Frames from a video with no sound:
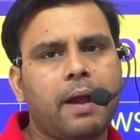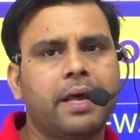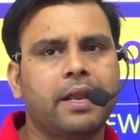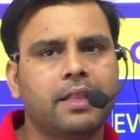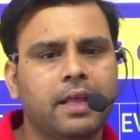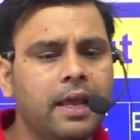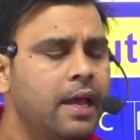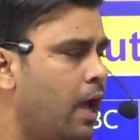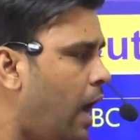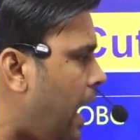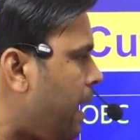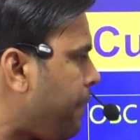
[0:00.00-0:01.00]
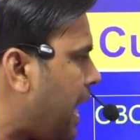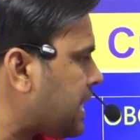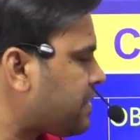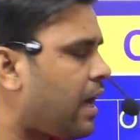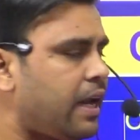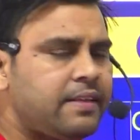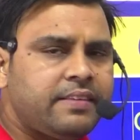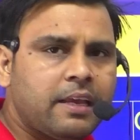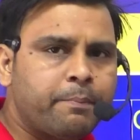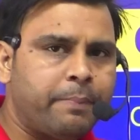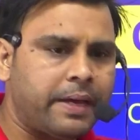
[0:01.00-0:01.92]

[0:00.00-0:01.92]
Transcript: हमारा रहता है आप आसानी से एक,